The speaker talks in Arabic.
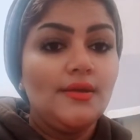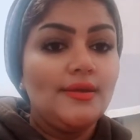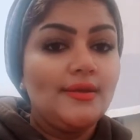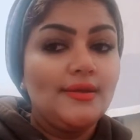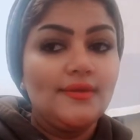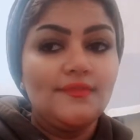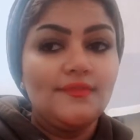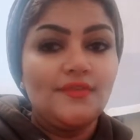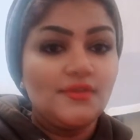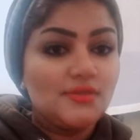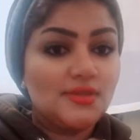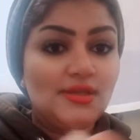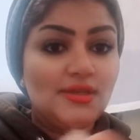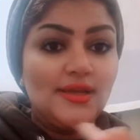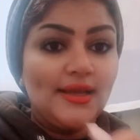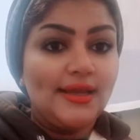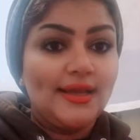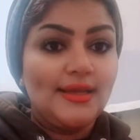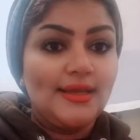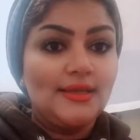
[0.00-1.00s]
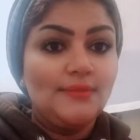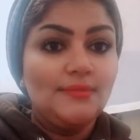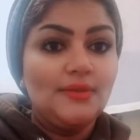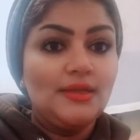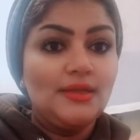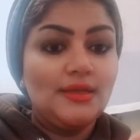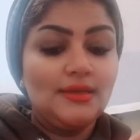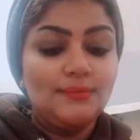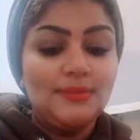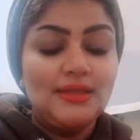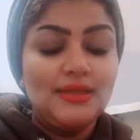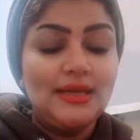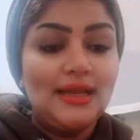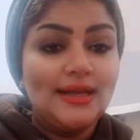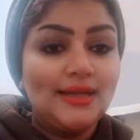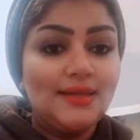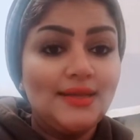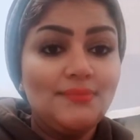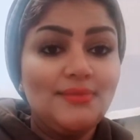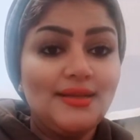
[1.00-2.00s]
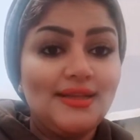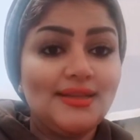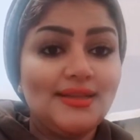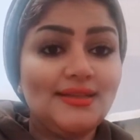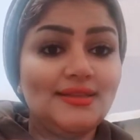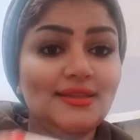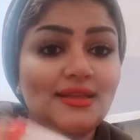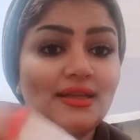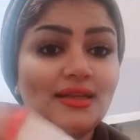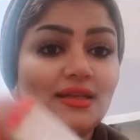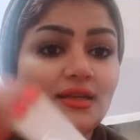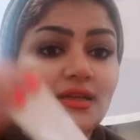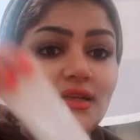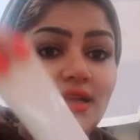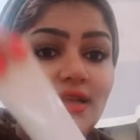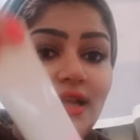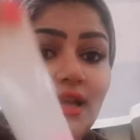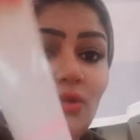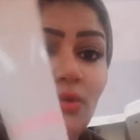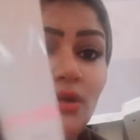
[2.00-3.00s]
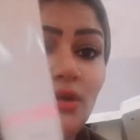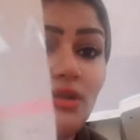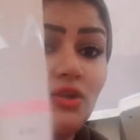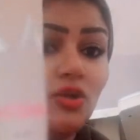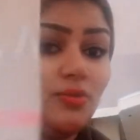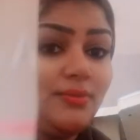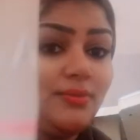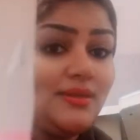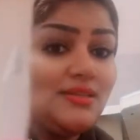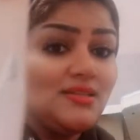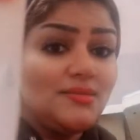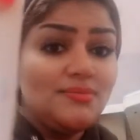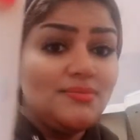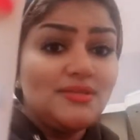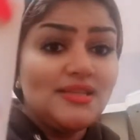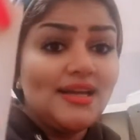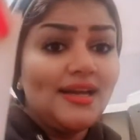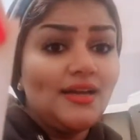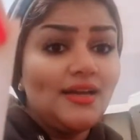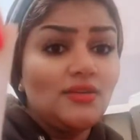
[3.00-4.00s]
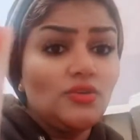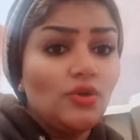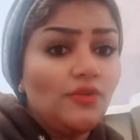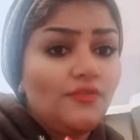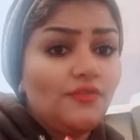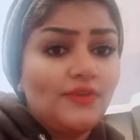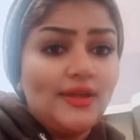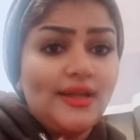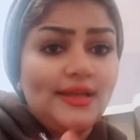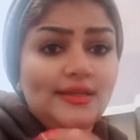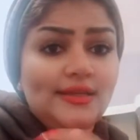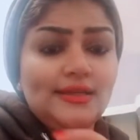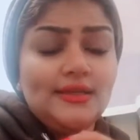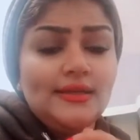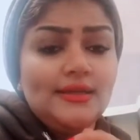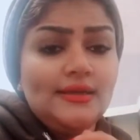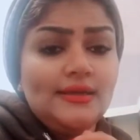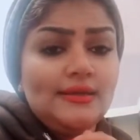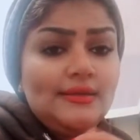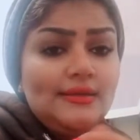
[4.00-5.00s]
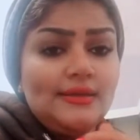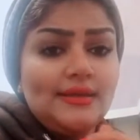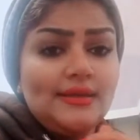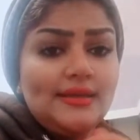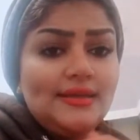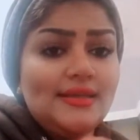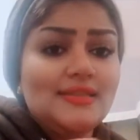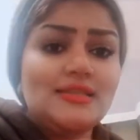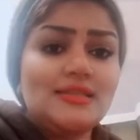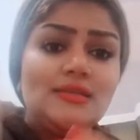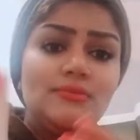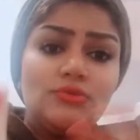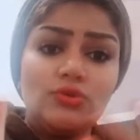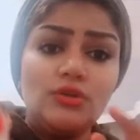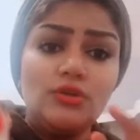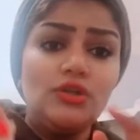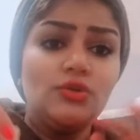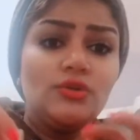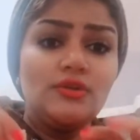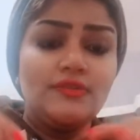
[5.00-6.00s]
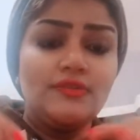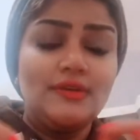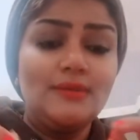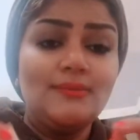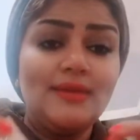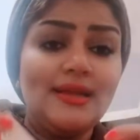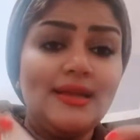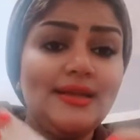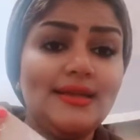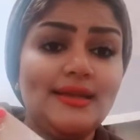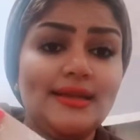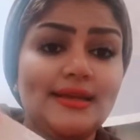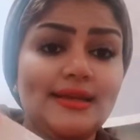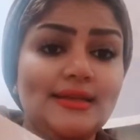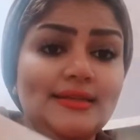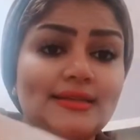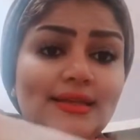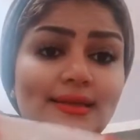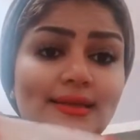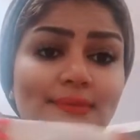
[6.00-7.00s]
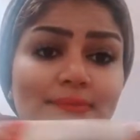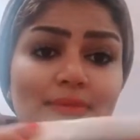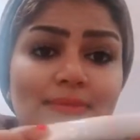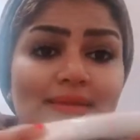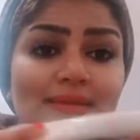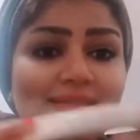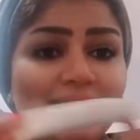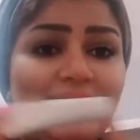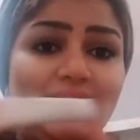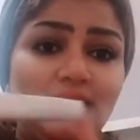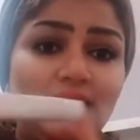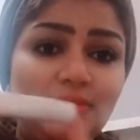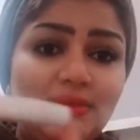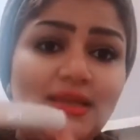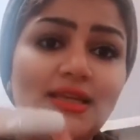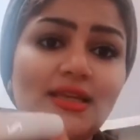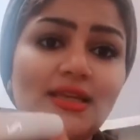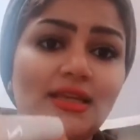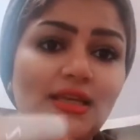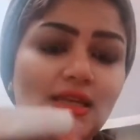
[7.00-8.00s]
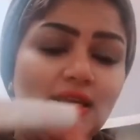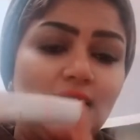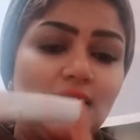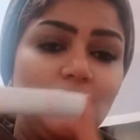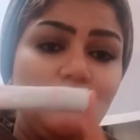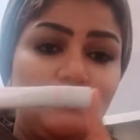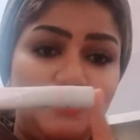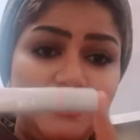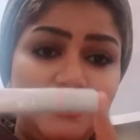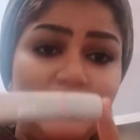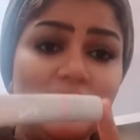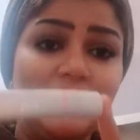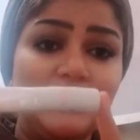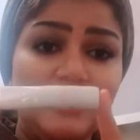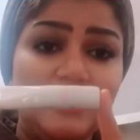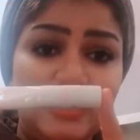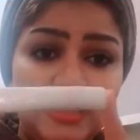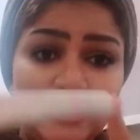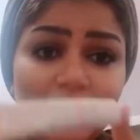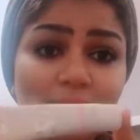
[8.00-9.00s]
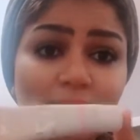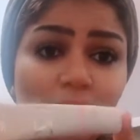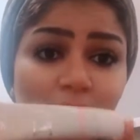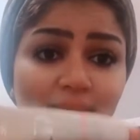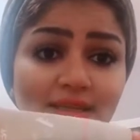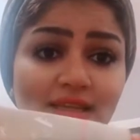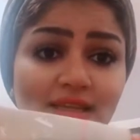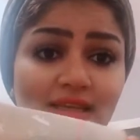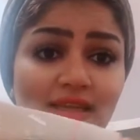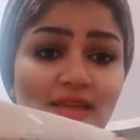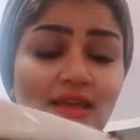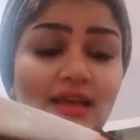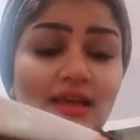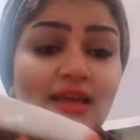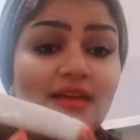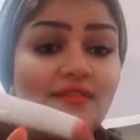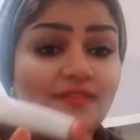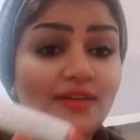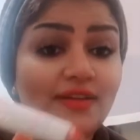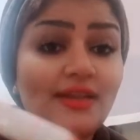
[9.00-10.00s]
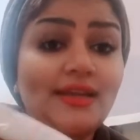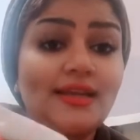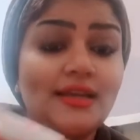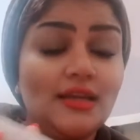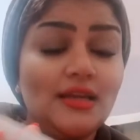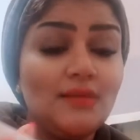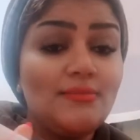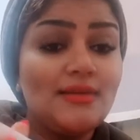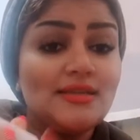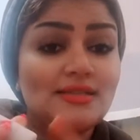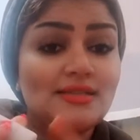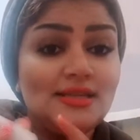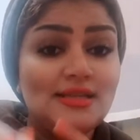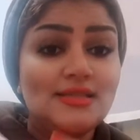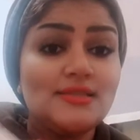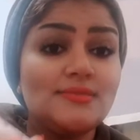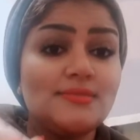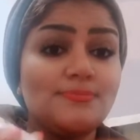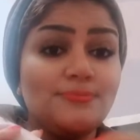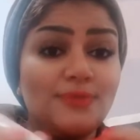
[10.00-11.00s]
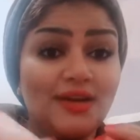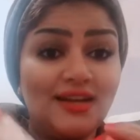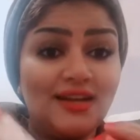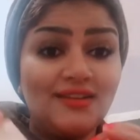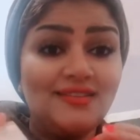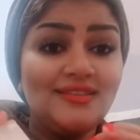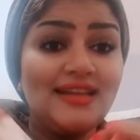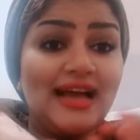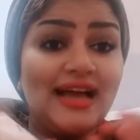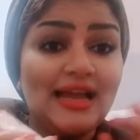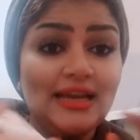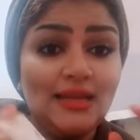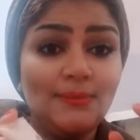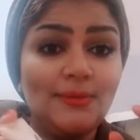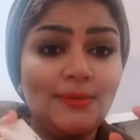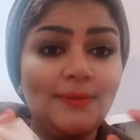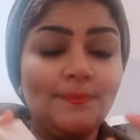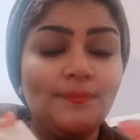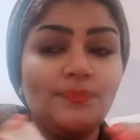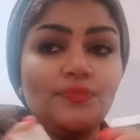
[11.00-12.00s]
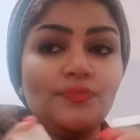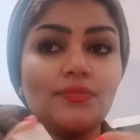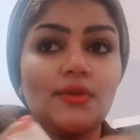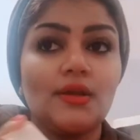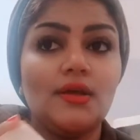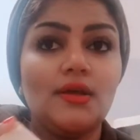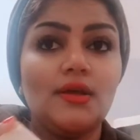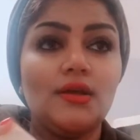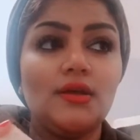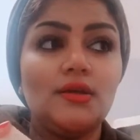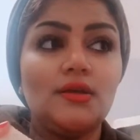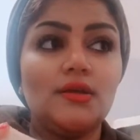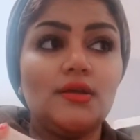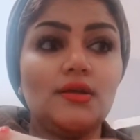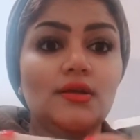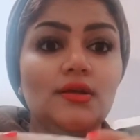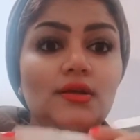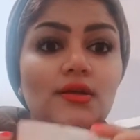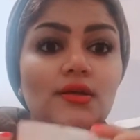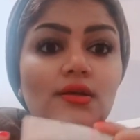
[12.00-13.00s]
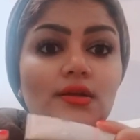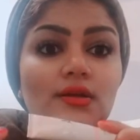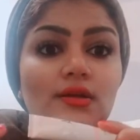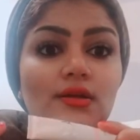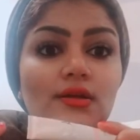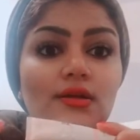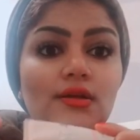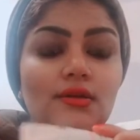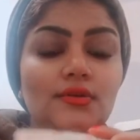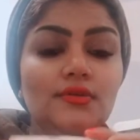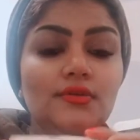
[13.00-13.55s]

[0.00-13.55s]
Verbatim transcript: فظيع يعني من من الحاجات بجد الحلوه جدا وبينزل بسعر تحفه يعني الناس اللي بتقولي اوريفليم غاليه يعني ده بيبقى تحت ال 100 جنيه بينزل اقل من 100 جنيه فين كريم اساس براند عالمي آه,